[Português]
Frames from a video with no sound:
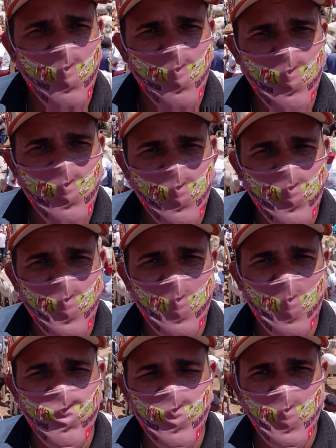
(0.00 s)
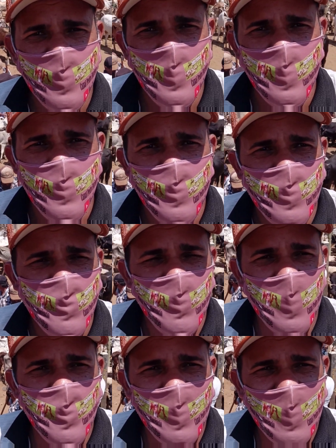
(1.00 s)
Vamos pro vídeo aí, viu, pessoal?
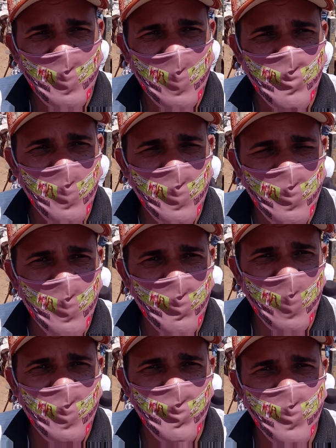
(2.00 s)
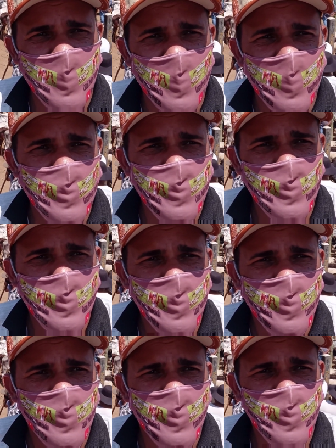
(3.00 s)
Feira do Gato de Tabira, toda
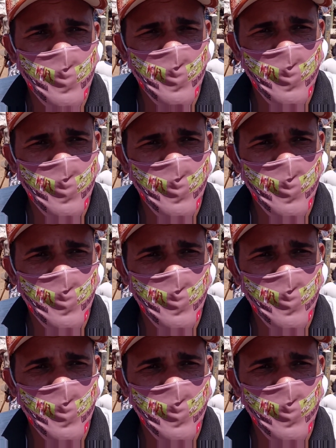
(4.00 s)
quarta-feira.